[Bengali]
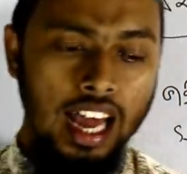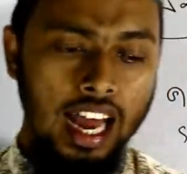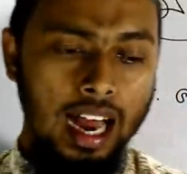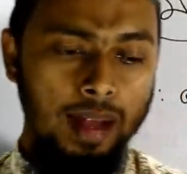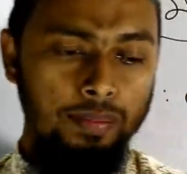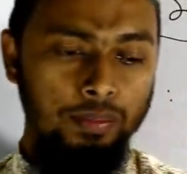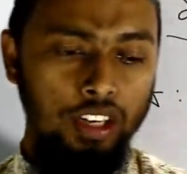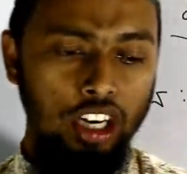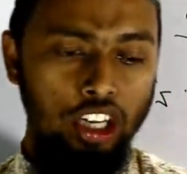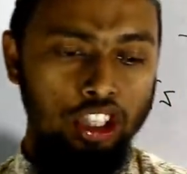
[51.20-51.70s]

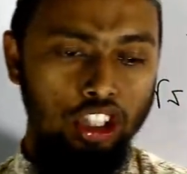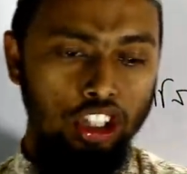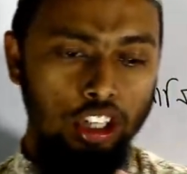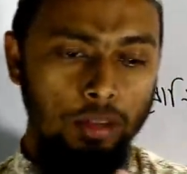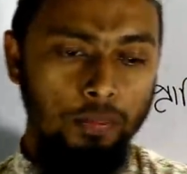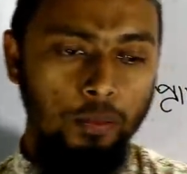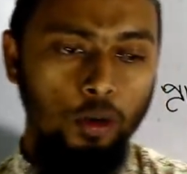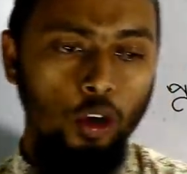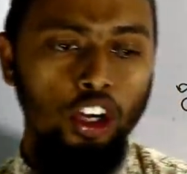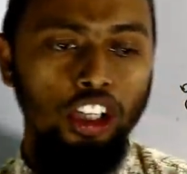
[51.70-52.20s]
আপনারা যদি
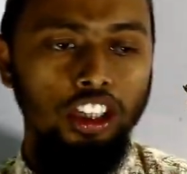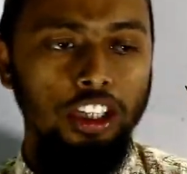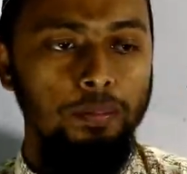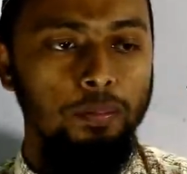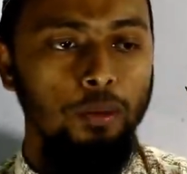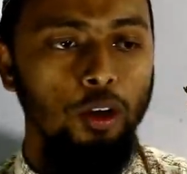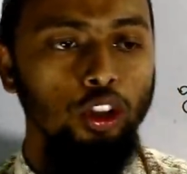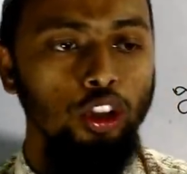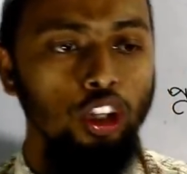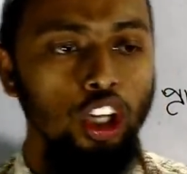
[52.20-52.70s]
প্রকৃতি
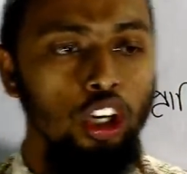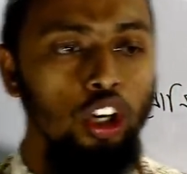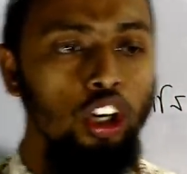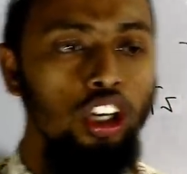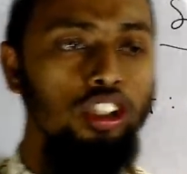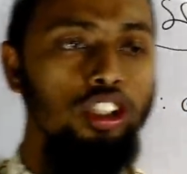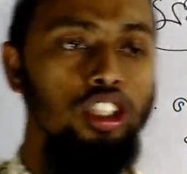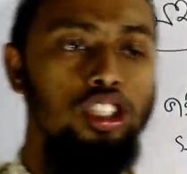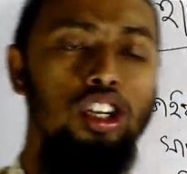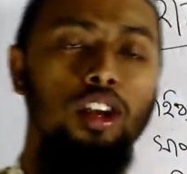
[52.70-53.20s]
প্রত্যেক
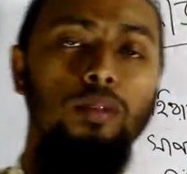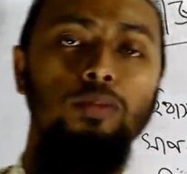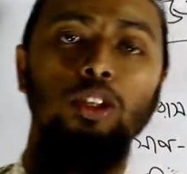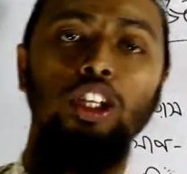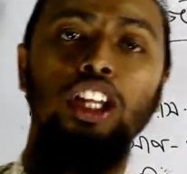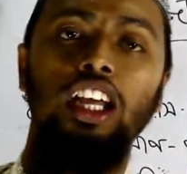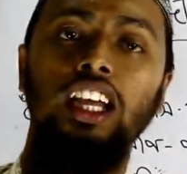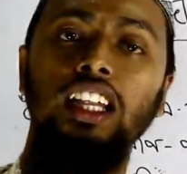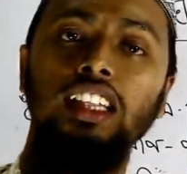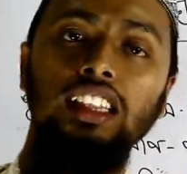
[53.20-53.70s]
ঘটিত শব্দ
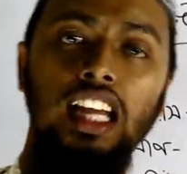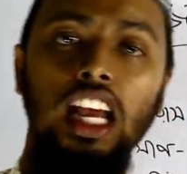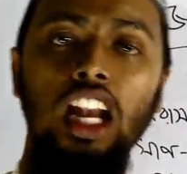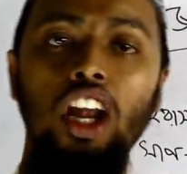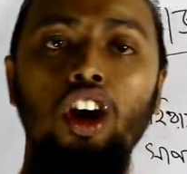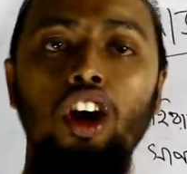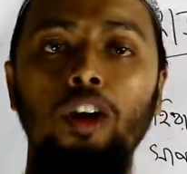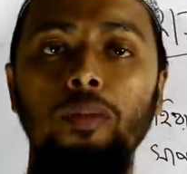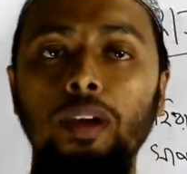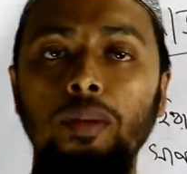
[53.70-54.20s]
দেখেন তাহলে
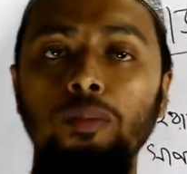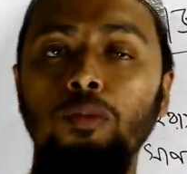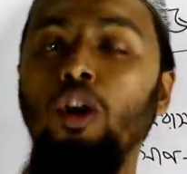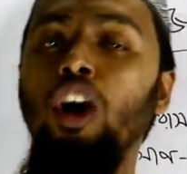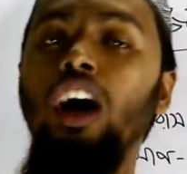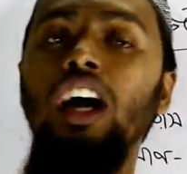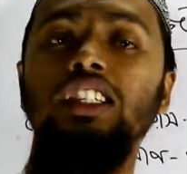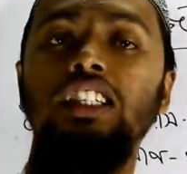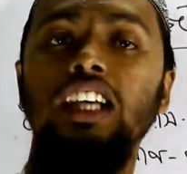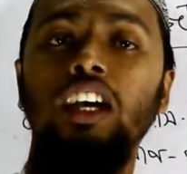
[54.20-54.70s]
হবে
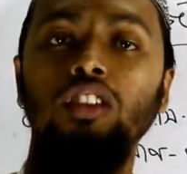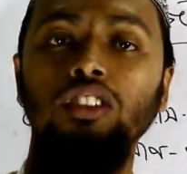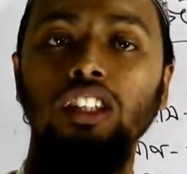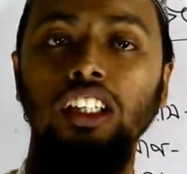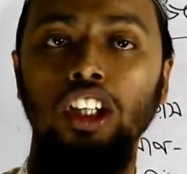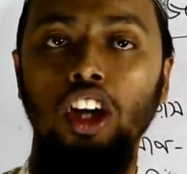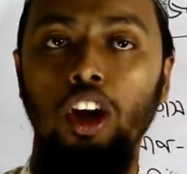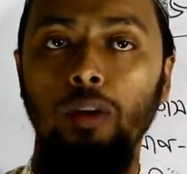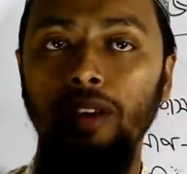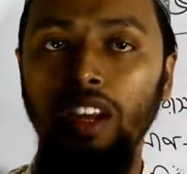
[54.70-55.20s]

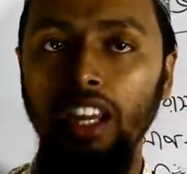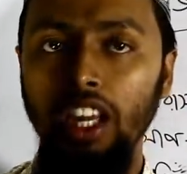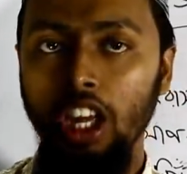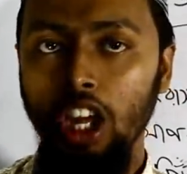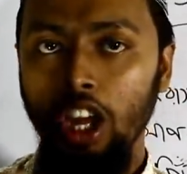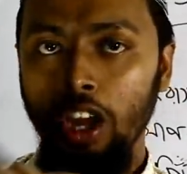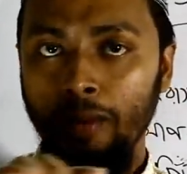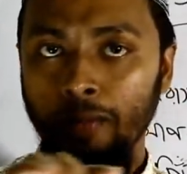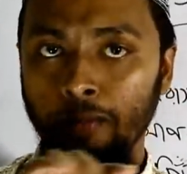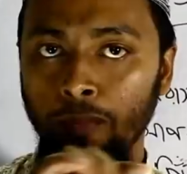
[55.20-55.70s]
মহাজাগতিকটা হবে
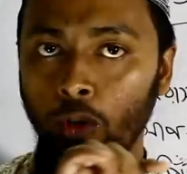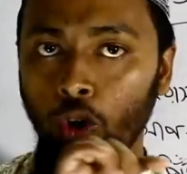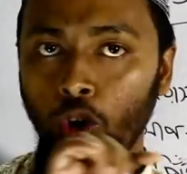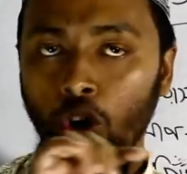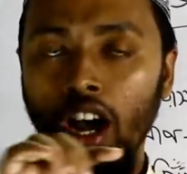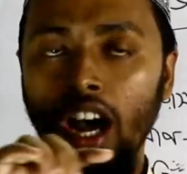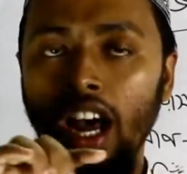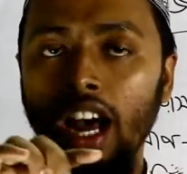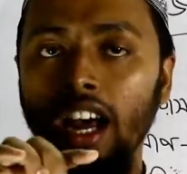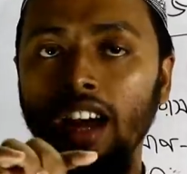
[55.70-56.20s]

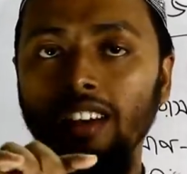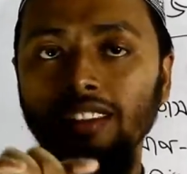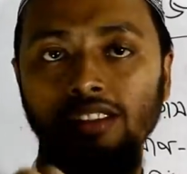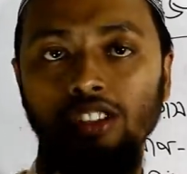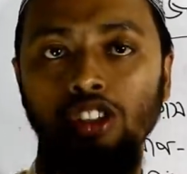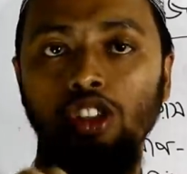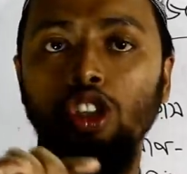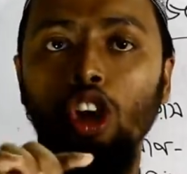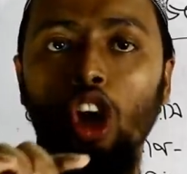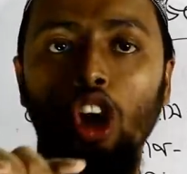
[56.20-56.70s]
মহা
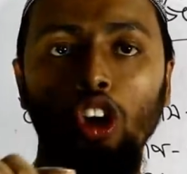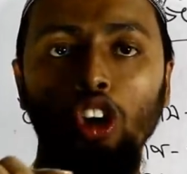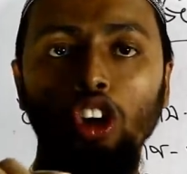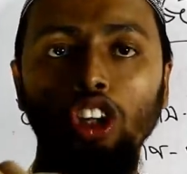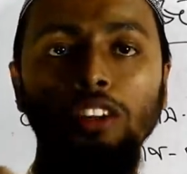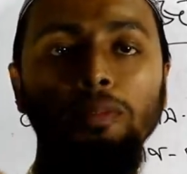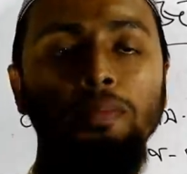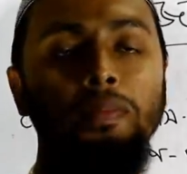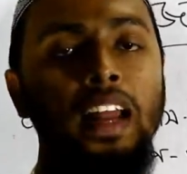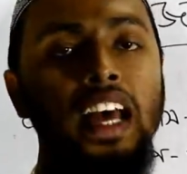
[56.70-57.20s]
জগৎ
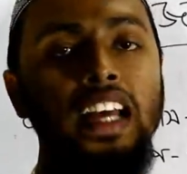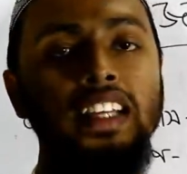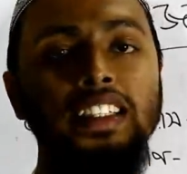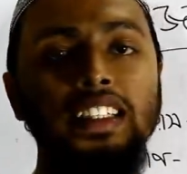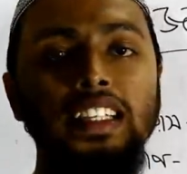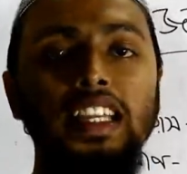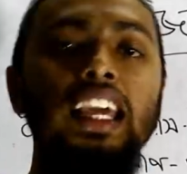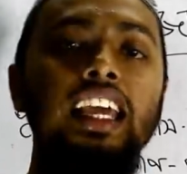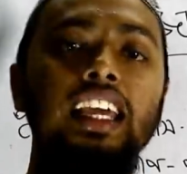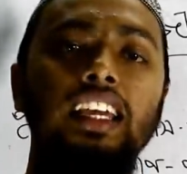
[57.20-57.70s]
প্লাস
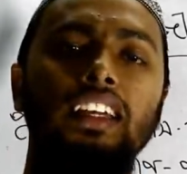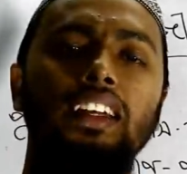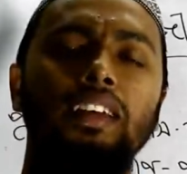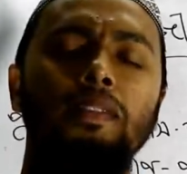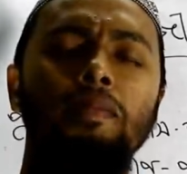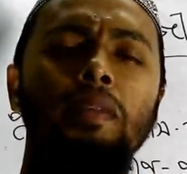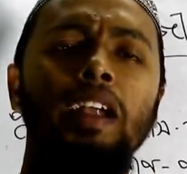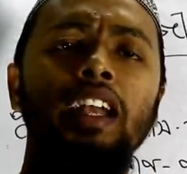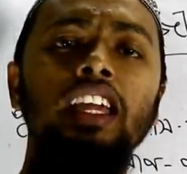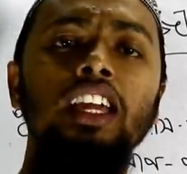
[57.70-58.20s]
ইক
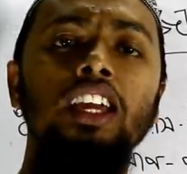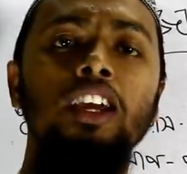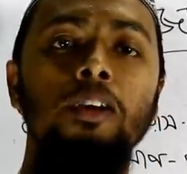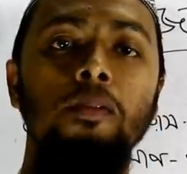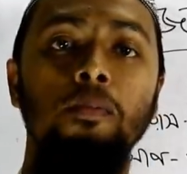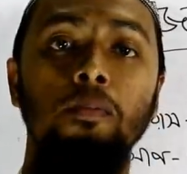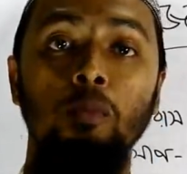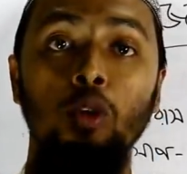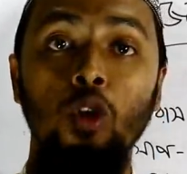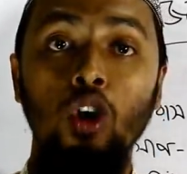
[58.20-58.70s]
মানে
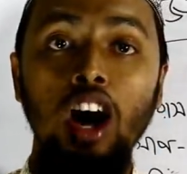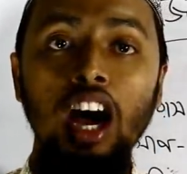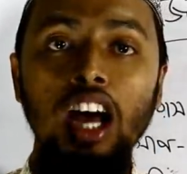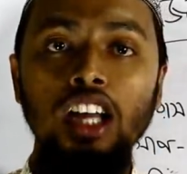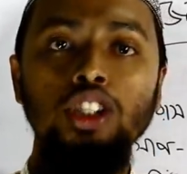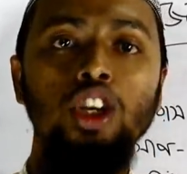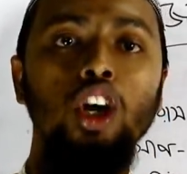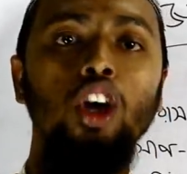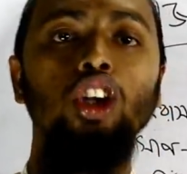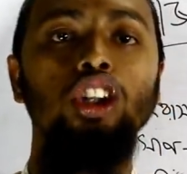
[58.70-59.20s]

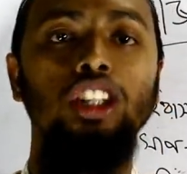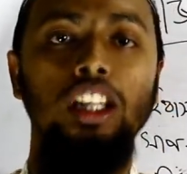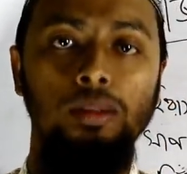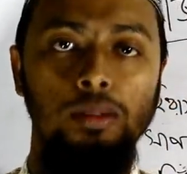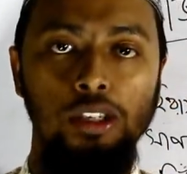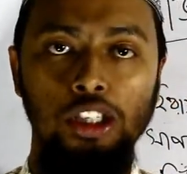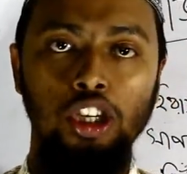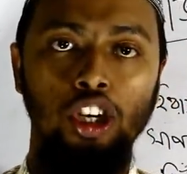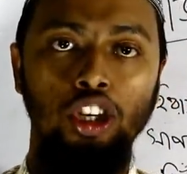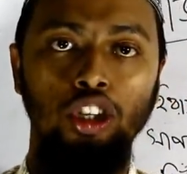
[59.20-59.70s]
মহাজগতের
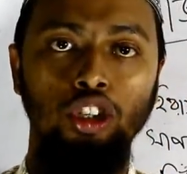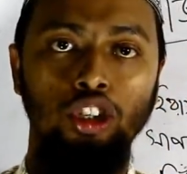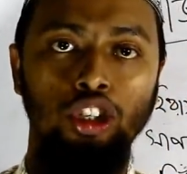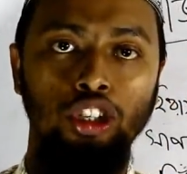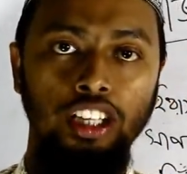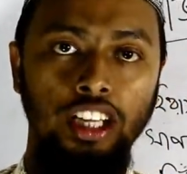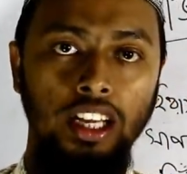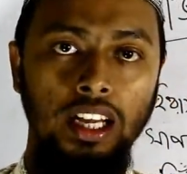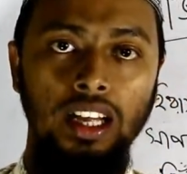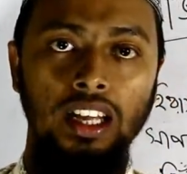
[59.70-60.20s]
বিষয়গুলো
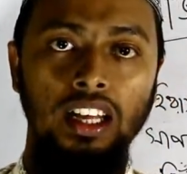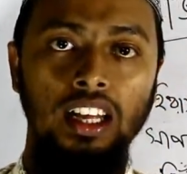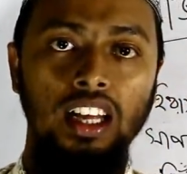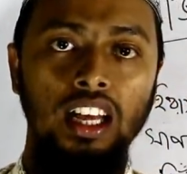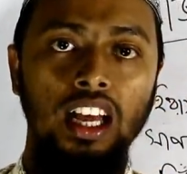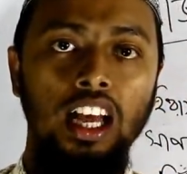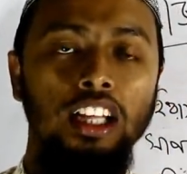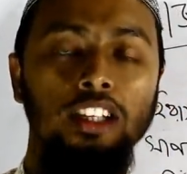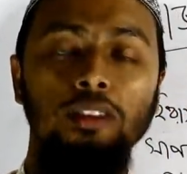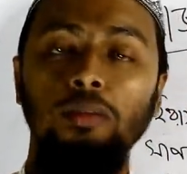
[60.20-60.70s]
নিয়ে তো